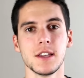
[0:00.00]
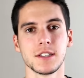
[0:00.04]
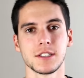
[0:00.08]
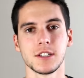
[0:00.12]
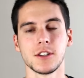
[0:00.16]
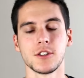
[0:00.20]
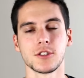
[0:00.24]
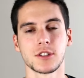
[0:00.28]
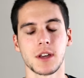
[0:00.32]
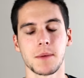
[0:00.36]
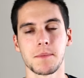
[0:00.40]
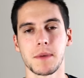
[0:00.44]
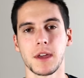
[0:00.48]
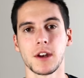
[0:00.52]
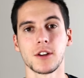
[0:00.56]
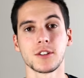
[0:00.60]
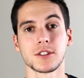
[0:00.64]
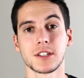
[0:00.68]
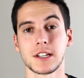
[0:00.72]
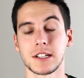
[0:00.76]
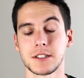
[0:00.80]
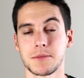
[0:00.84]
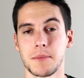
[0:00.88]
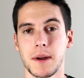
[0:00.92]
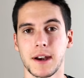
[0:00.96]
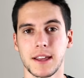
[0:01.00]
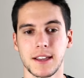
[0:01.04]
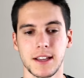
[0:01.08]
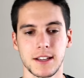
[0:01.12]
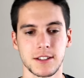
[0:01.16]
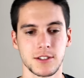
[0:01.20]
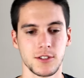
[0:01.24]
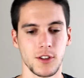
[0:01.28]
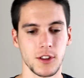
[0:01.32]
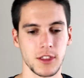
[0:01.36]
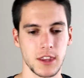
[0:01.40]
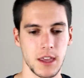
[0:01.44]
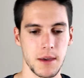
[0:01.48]
sino también otras
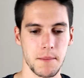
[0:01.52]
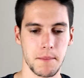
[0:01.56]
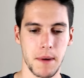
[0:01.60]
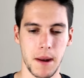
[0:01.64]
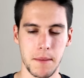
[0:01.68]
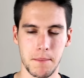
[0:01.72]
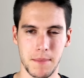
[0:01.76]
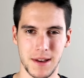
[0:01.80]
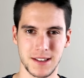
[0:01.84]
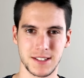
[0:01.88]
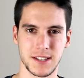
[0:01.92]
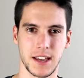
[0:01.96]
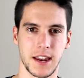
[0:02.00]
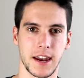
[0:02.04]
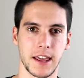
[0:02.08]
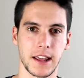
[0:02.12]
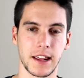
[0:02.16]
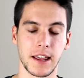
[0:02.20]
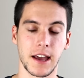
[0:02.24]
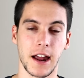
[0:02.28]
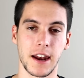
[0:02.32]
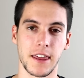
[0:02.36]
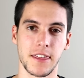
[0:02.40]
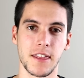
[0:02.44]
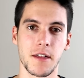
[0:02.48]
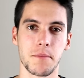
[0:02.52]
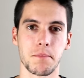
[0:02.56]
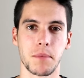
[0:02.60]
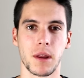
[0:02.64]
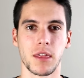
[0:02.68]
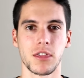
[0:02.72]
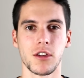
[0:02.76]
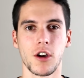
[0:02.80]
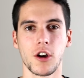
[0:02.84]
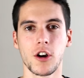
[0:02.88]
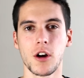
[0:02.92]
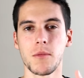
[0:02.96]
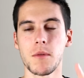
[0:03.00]
marcas donde van más a la
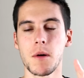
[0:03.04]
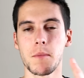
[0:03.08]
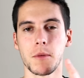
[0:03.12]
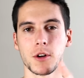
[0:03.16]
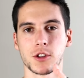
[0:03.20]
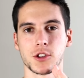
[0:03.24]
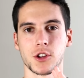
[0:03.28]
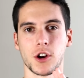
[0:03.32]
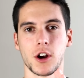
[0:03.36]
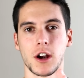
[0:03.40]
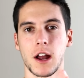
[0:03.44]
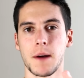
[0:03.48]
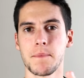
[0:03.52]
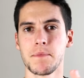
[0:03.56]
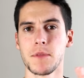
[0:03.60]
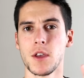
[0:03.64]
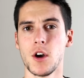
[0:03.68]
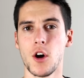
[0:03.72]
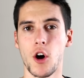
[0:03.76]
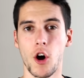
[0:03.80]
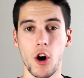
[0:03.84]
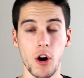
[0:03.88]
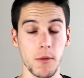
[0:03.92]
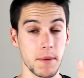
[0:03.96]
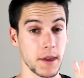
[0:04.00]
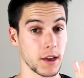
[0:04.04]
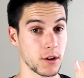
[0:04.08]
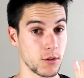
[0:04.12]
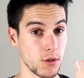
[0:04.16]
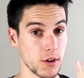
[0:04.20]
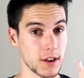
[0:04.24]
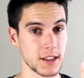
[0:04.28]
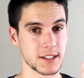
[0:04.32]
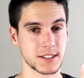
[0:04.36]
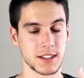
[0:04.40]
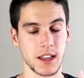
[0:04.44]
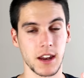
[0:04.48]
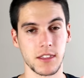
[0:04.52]
calidad-precio como Motorola o
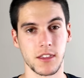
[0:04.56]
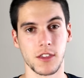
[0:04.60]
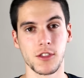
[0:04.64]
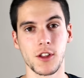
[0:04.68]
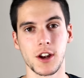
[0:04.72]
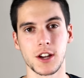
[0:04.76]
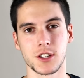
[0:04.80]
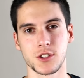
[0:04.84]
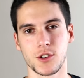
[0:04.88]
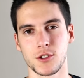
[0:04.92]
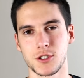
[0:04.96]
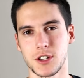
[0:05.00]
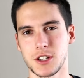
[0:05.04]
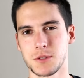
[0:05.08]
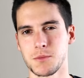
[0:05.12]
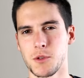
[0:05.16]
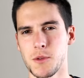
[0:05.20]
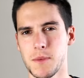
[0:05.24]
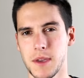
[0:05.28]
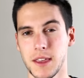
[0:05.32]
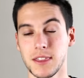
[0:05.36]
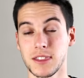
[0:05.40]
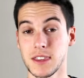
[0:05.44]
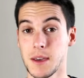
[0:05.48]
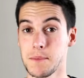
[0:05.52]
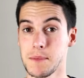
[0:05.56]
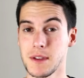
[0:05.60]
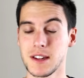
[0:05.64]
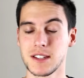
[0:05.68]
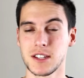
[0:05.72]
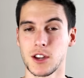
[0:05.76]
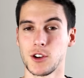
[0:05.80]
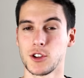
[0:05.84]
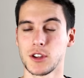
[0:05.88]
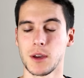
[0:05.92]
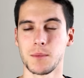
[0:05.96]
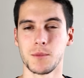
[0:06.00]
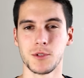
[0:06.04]
bq que están haciendo las cosas muy bien, también
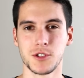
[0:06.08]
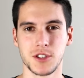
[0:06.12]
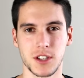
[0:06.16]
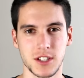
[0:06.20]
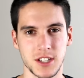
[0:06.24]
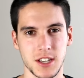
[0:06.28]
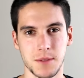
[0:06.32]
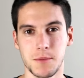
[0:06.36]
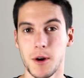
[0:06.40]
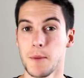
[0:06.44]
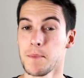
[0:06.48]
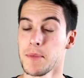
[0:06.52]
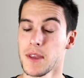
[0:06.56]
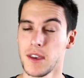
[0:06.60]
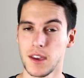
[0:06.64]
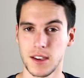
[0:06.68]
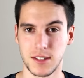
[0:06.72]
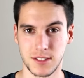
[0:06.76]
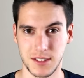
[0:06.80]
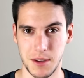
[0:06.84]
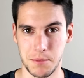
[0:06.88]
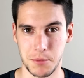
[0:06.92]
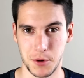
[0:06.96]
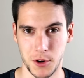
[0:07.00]
se nota muchísimo este